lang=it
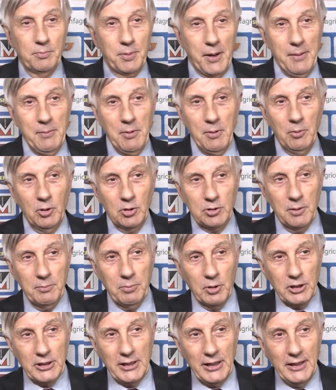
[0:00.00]
Il premio è molto
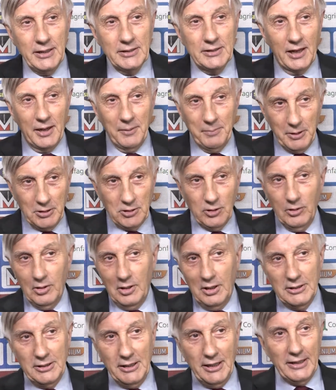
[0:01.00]
importante,
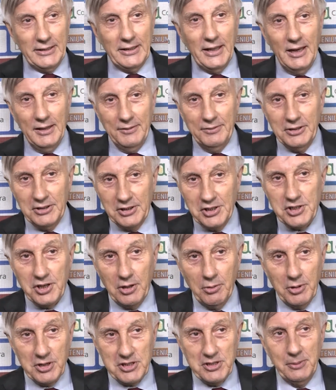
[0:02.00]
ripeto, al di là della
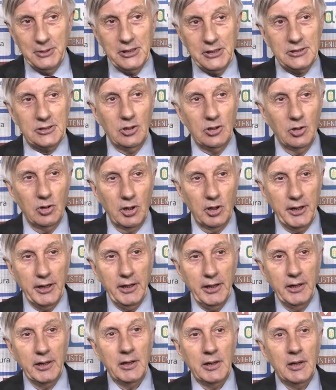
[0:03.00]
25esima
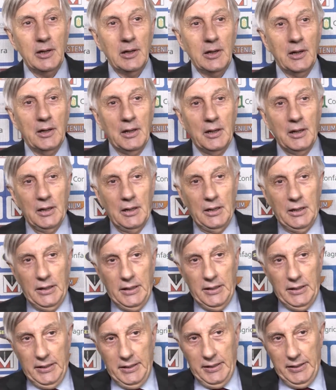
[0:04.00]
edizione,
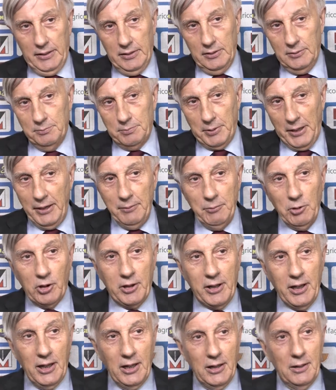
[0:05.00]
è un premio
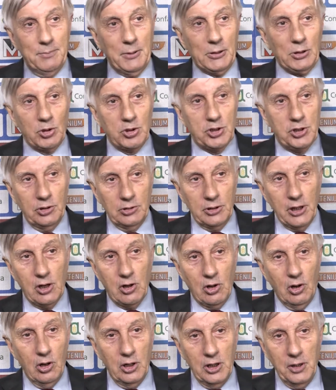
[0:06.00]
che ha il patrocinio del
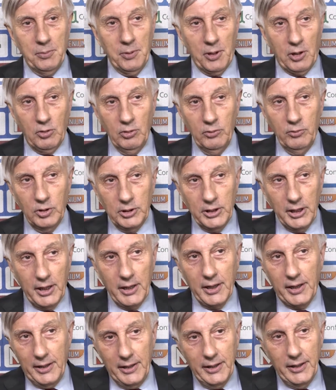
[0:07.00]
CONI, per cui vuol
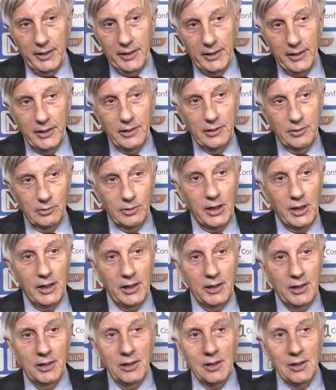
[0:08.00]
dire che è
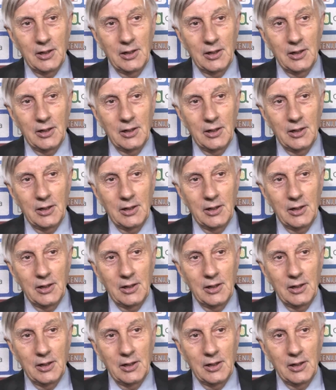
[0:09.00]
una,